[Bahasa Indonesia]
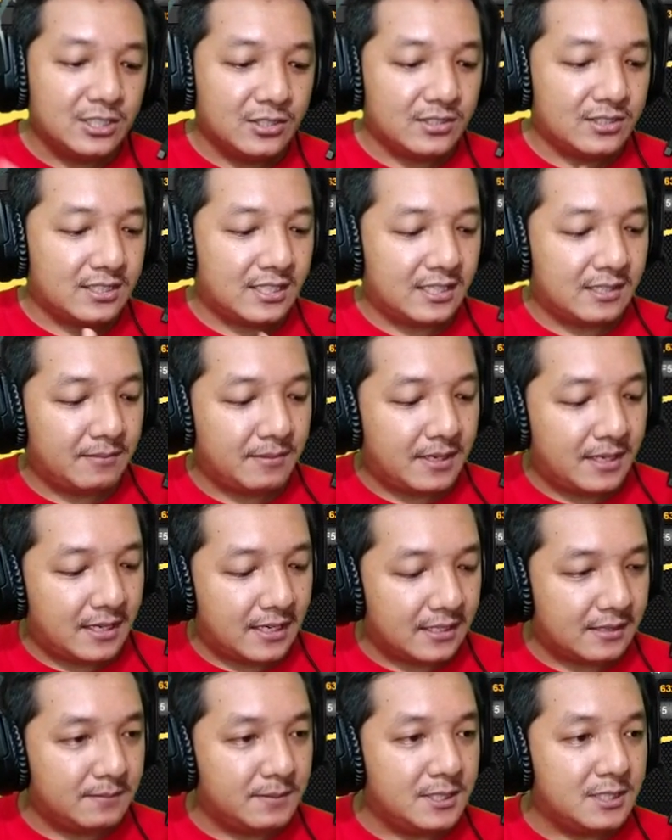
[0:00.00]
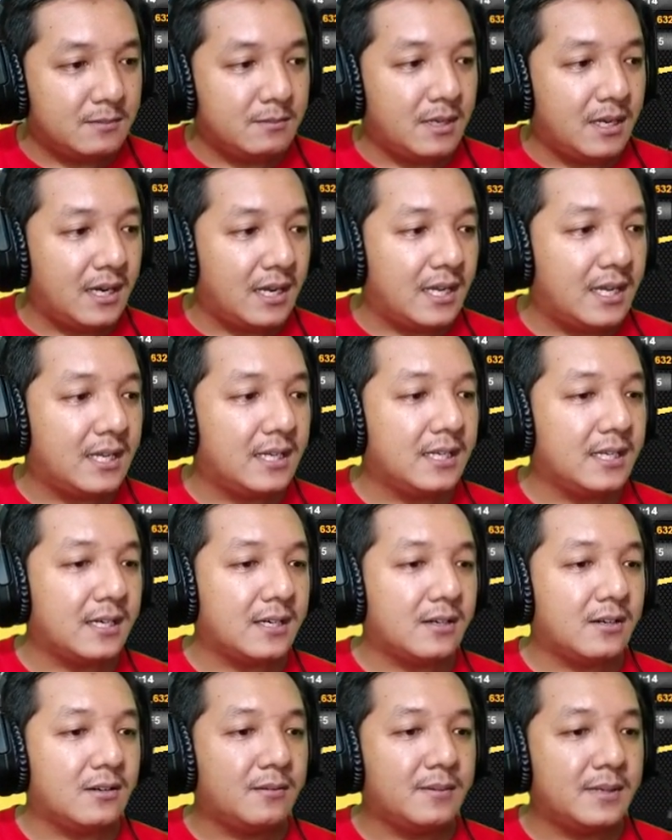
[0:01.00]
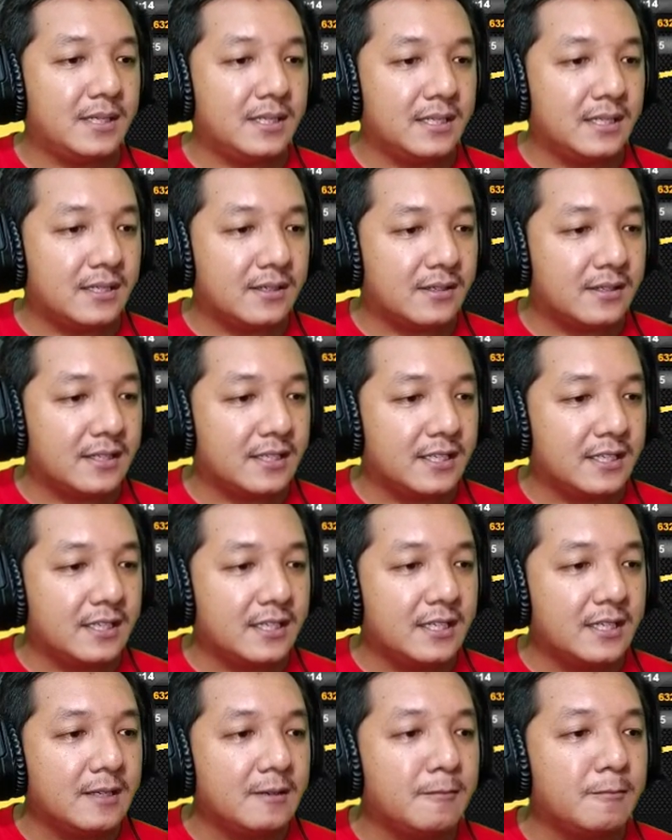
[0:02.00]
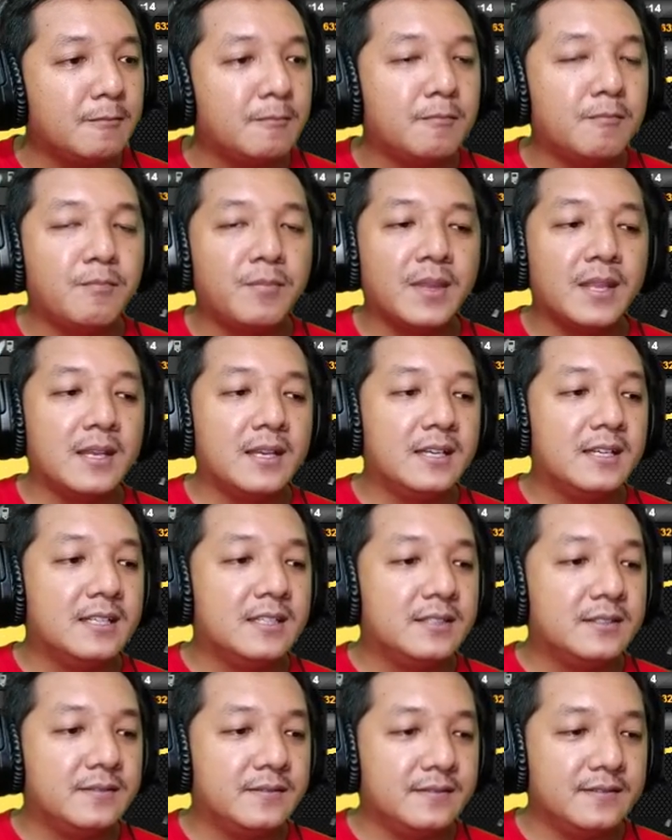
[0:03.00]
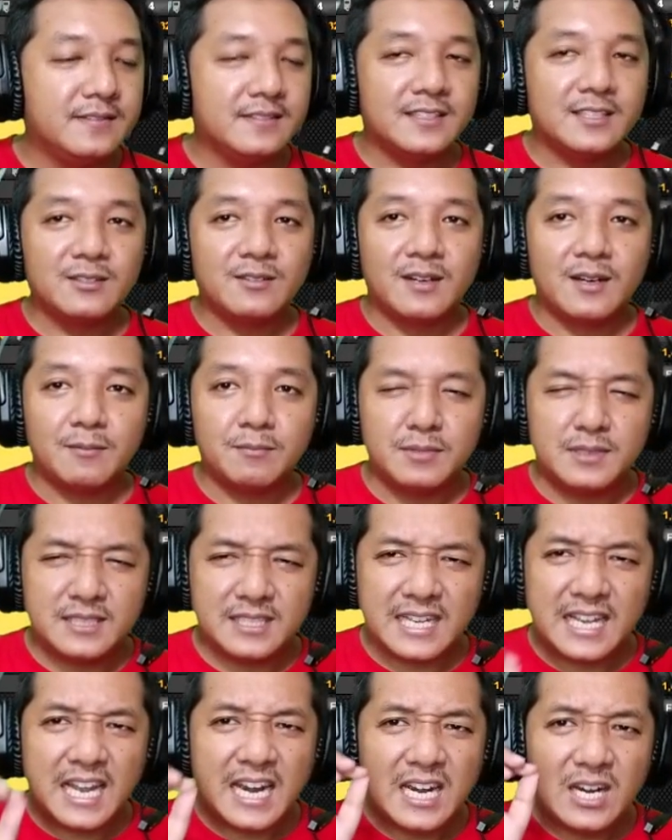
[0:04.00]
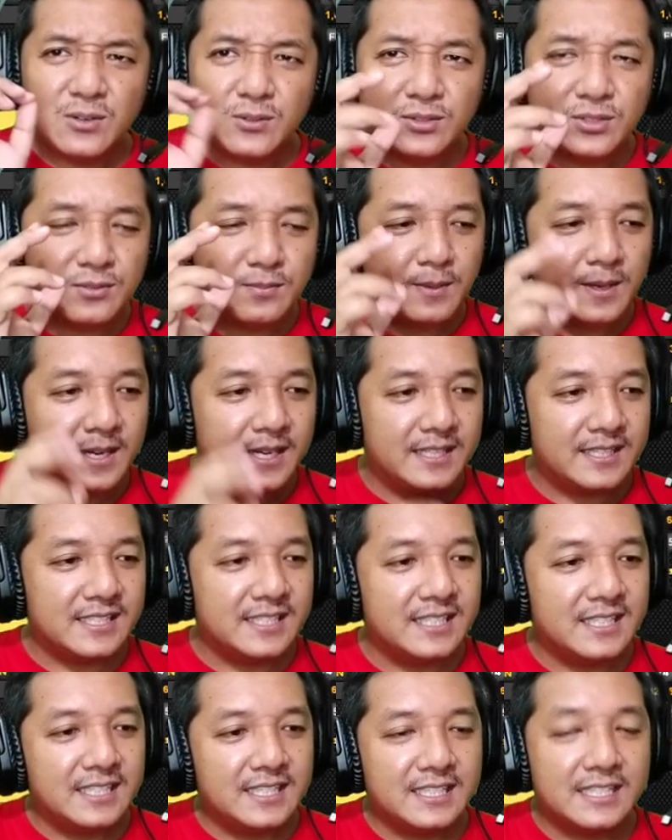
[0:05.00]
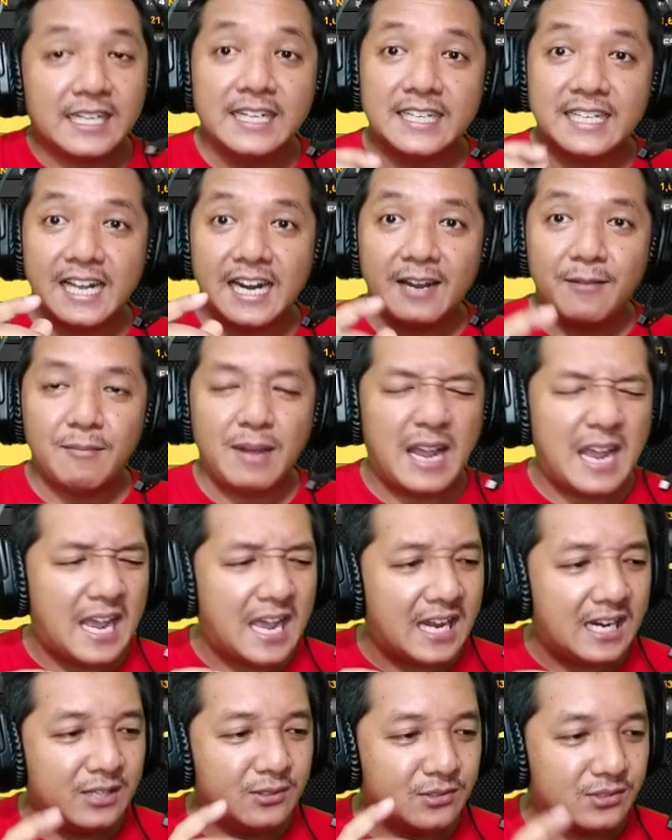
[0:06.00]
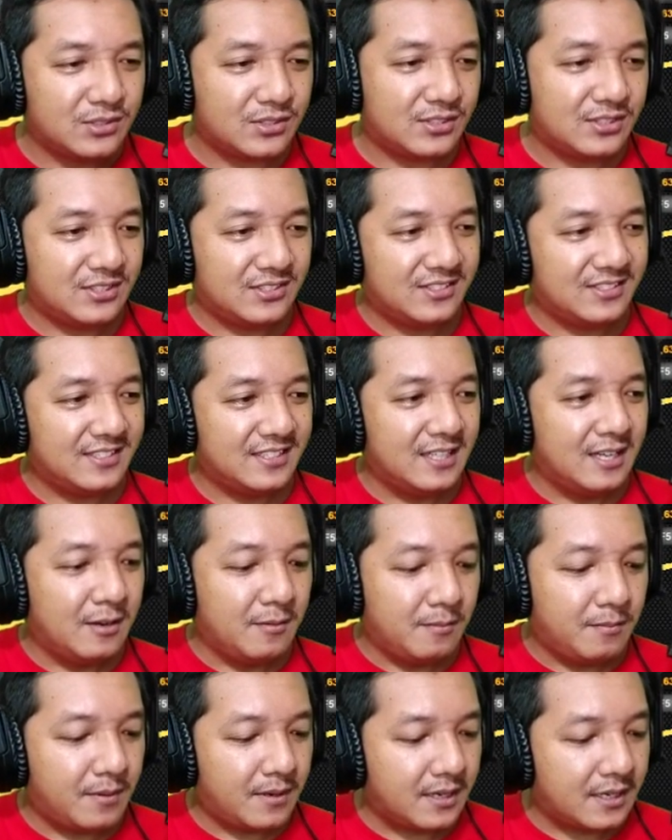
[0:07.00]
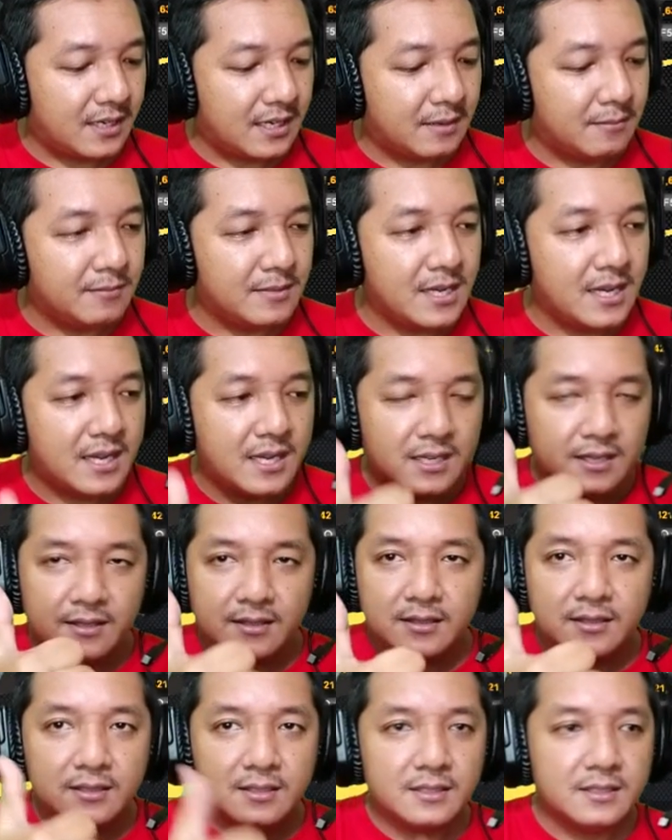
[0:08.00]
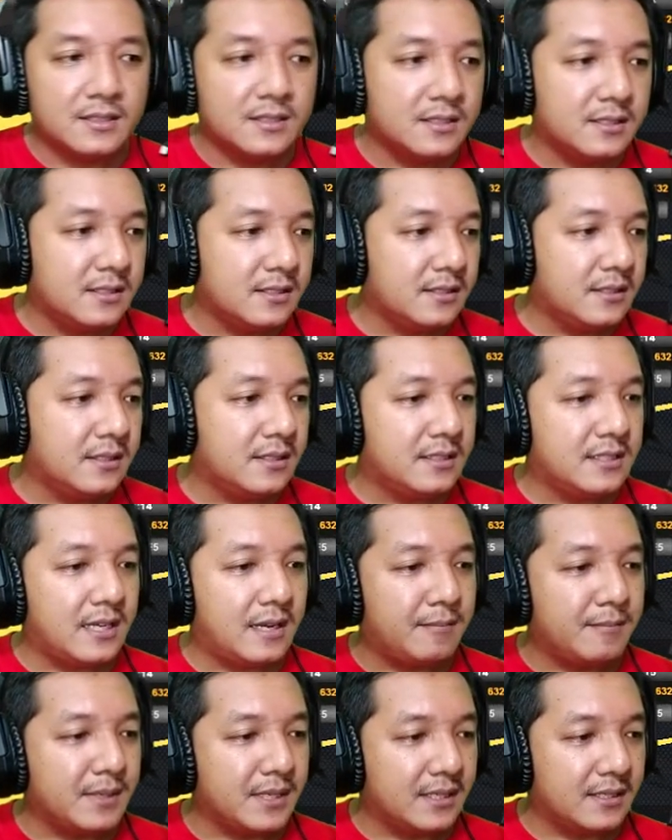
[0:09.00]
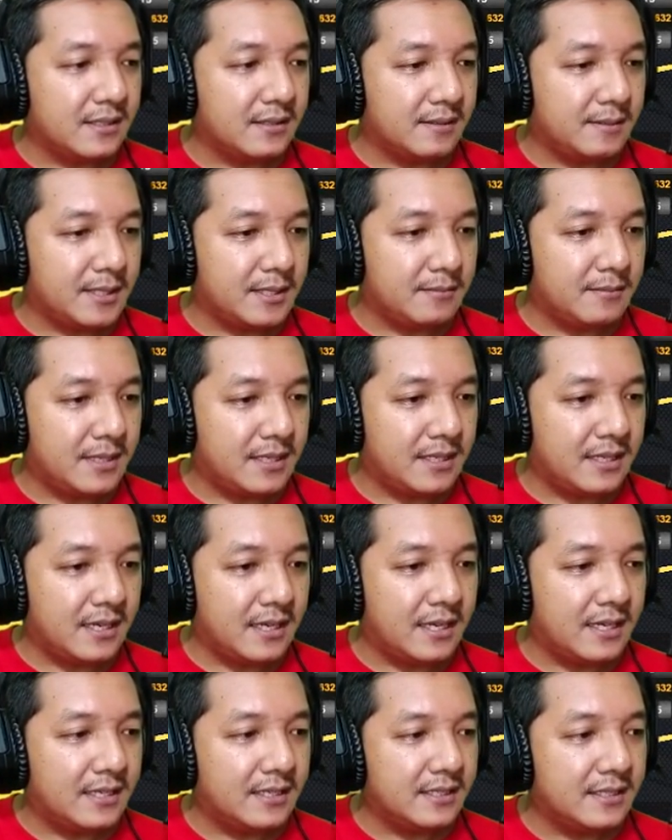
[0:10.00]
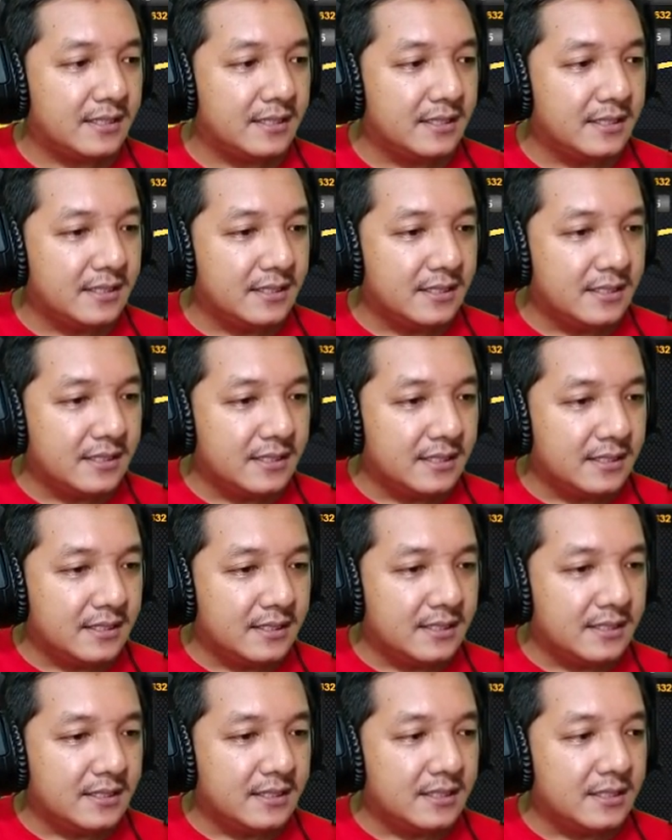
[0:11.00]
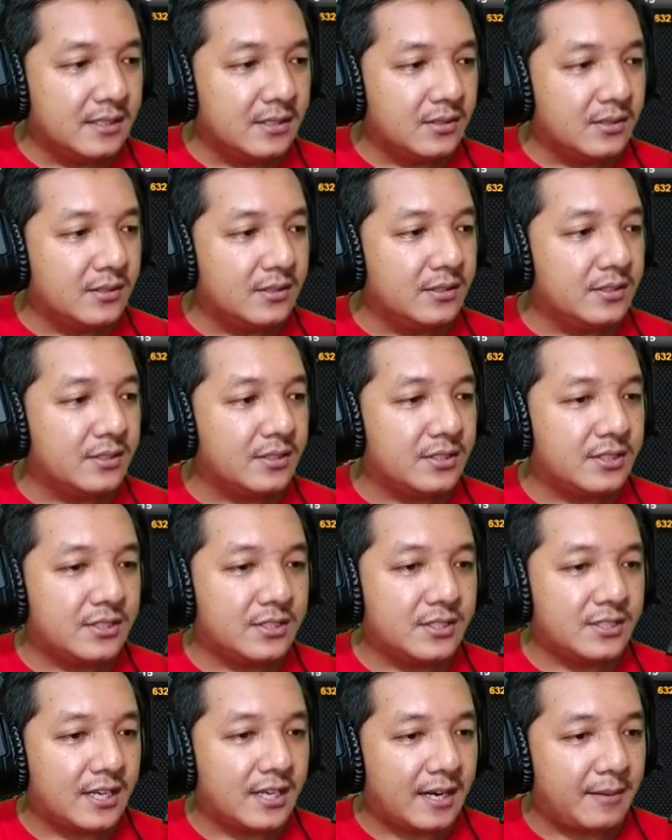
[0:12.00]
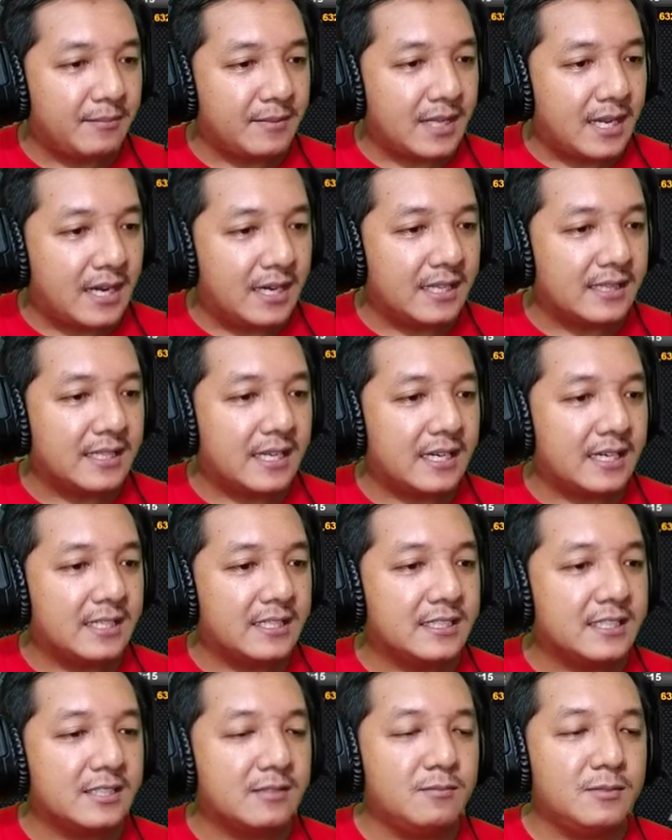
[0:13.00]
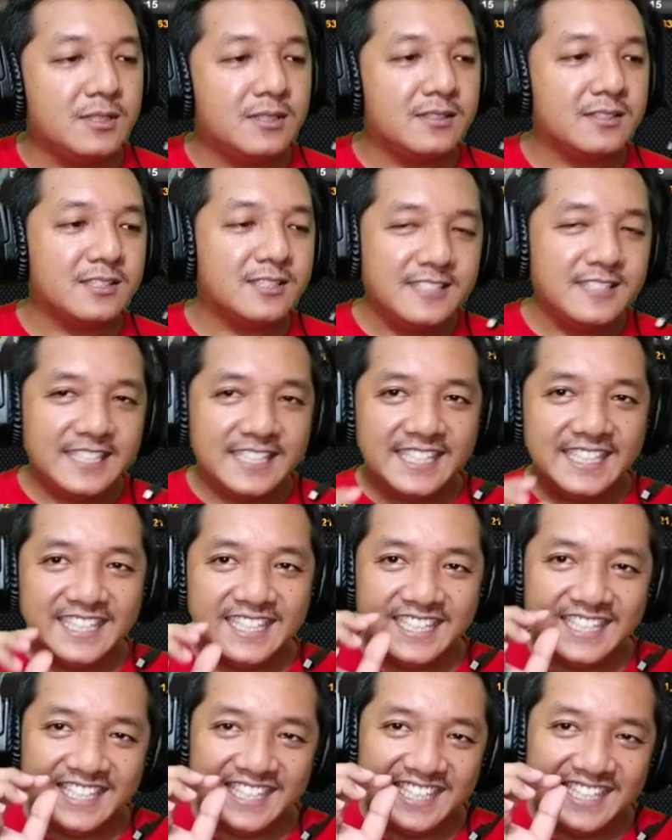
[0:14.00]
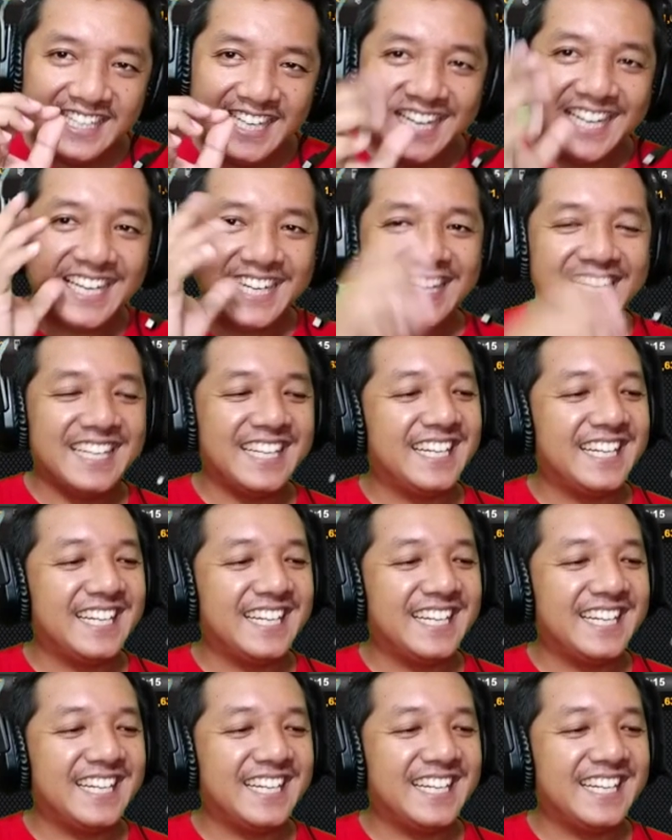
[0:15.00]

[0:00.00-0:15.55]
Cus kita berangkat Bismillahirrahmanirrahim hmm, suara bisa halus banget ini dari dalam halus peredamnya ciamik teman-teman ya Wes, rem tangannya tarik di situ, Senging